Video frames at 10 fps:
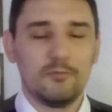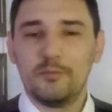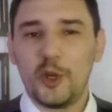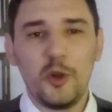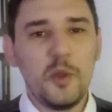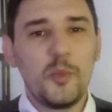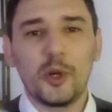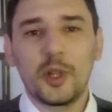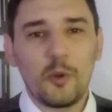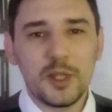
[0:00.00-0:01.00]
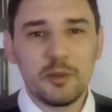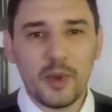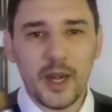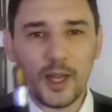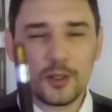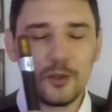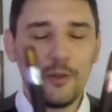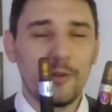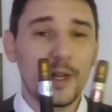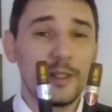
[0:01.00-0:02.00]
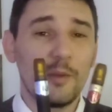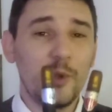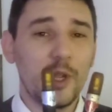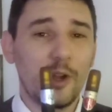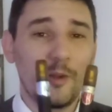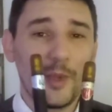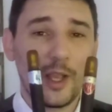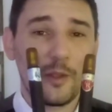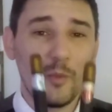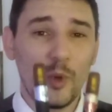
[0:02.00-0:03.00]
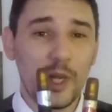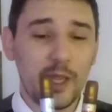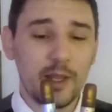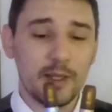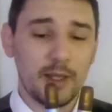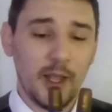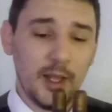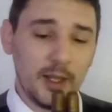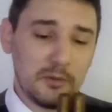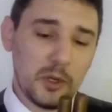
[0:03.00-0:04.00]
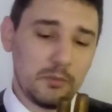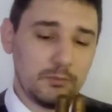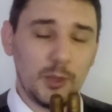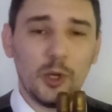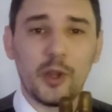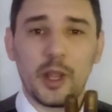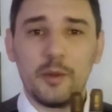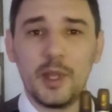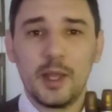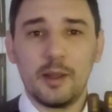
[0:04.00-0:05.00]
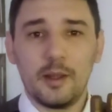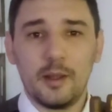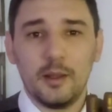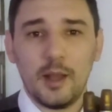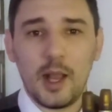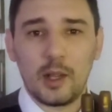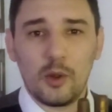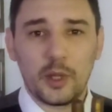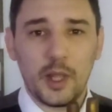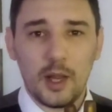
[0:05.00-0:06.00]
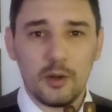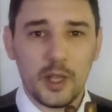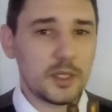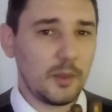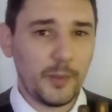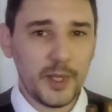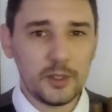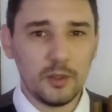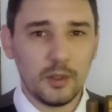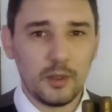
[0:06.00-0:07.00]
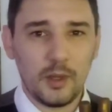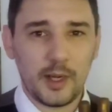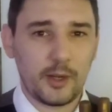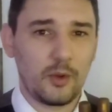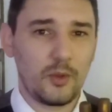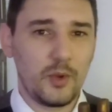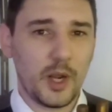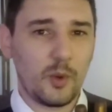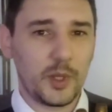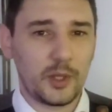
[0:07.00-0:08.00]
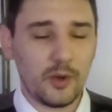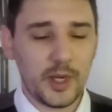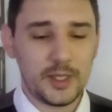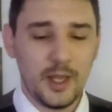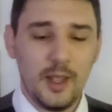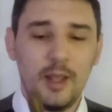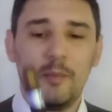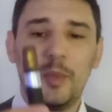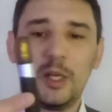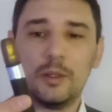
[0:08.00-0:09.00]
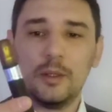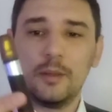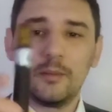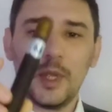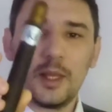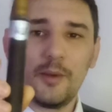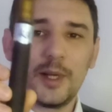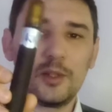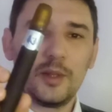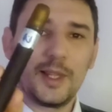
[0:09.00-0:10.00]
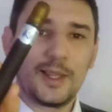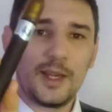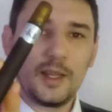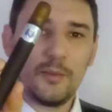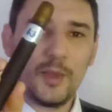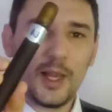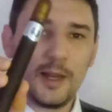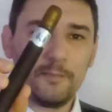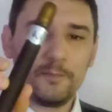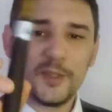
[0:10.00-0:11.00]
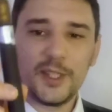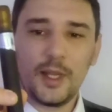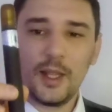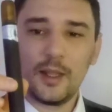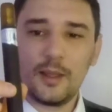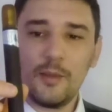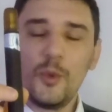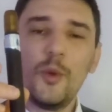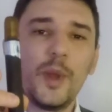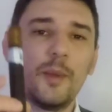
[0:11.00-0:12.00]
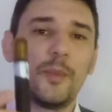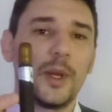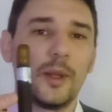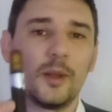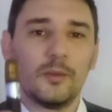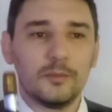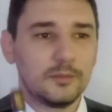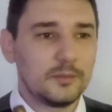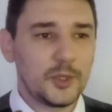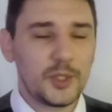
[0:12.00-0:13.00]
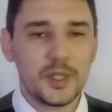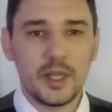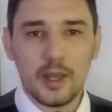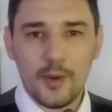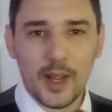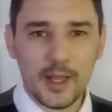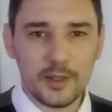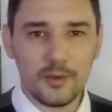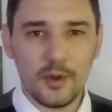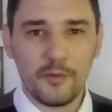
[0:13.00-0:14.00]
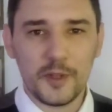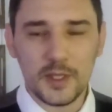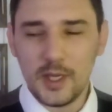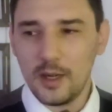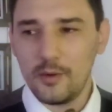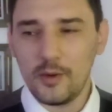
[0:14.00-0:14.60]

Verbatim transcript: Pero no importa cuál se parezca, son dos Francias muy económicas y muy lindas, con longevidad eh, acorde a lo que es el precio, alrededor de unas cuatro horas. Pero esta versión de 30 ml ¿sí? está muy buena para no sé, si trabajas en una oficina, en un